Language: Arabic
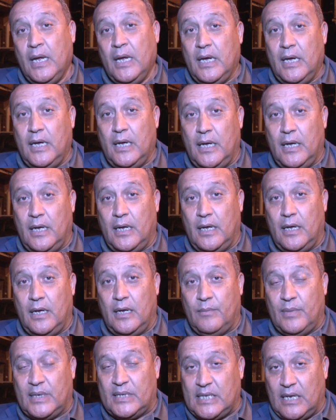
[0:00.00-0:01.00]

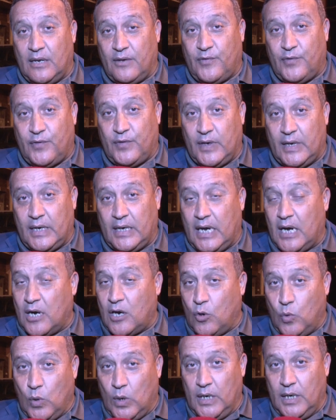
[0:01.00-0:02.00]
آه، مصاف
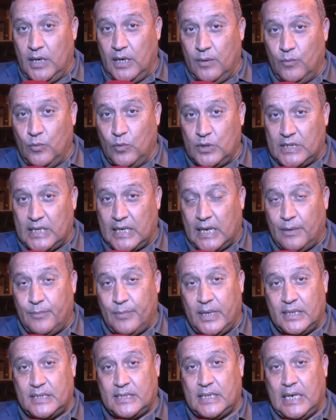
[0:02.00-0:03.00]
اقوى
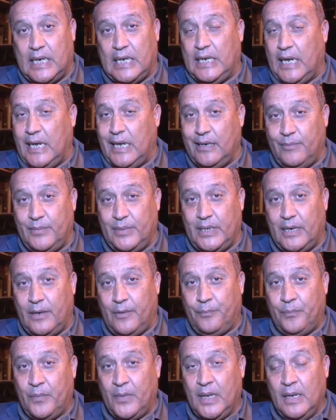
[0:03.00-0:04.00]
المنتخبات العالميه
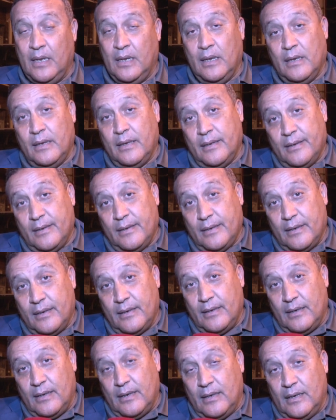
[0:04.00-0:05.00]

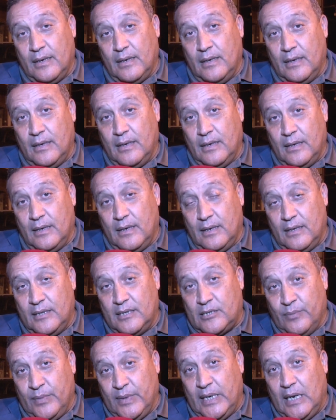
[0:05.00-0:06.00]
آه،
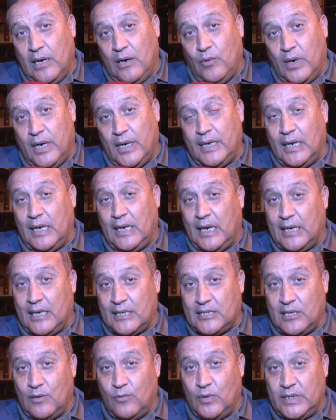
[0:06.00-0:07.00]
نتمنى ان
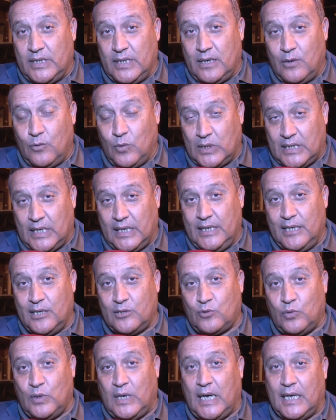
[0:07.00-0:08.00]
العناصر الوطنيه
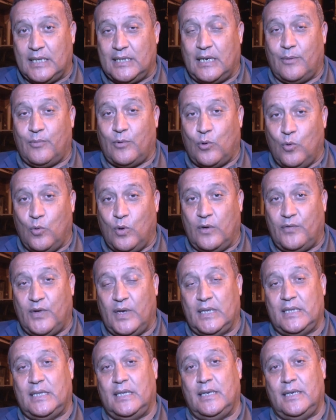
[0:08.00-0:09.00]
تكون حاضره بقوه
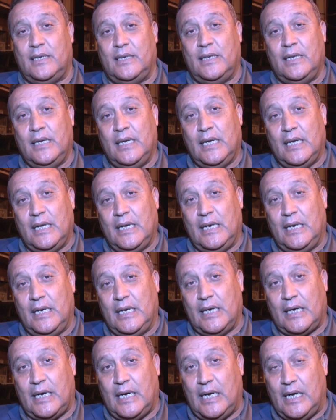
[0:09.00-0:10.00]
في هذا
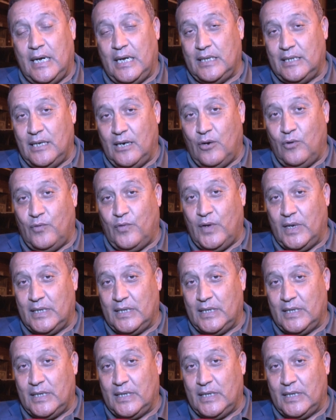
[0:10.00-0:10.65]
اللقاء هذا وفي